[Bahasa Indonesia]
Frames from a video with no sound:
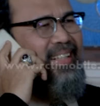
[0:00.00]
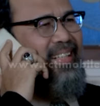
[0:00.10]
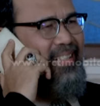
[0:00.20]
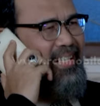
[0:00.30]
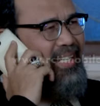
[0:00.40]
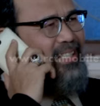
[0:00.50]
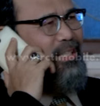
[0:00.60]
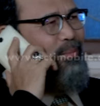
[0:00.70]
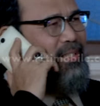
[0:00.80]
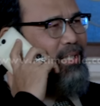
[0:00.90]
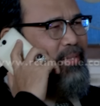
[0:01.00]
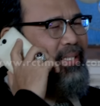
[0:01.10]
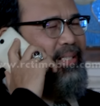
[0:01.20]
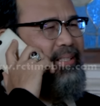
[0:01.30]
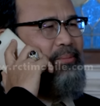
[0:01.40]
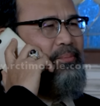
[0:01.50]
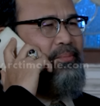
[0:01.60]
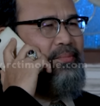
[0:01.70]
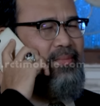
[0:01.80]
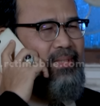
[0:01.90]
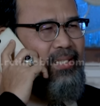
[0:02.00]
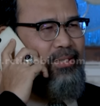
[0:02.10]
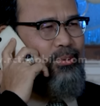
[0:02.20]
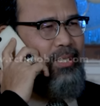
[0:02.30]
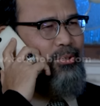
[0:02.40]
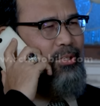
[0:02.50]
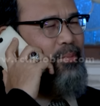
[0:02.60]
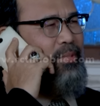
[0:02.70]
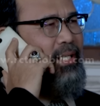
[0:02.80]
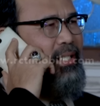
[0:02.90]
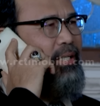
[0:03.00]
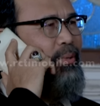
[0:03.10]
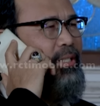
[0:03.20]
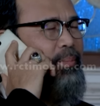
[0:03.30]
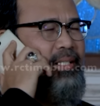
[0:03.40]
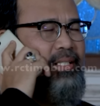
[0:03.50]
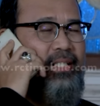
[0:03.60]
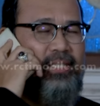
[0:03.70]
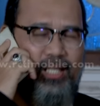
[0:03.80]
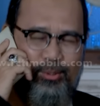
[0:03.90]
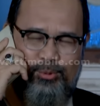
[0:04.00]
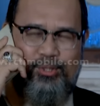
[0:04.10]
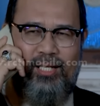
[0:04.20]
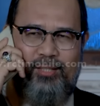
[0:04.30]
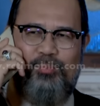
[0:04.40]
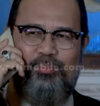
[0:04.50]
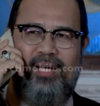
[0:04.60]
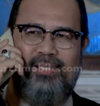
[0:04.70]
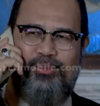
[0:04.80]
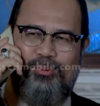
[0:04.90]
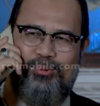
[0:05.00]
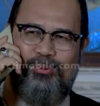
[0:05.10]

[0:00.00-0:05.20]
Ya, sama-sama. Itu kan sudah menjadi kewajiban kita untuk saling membantu.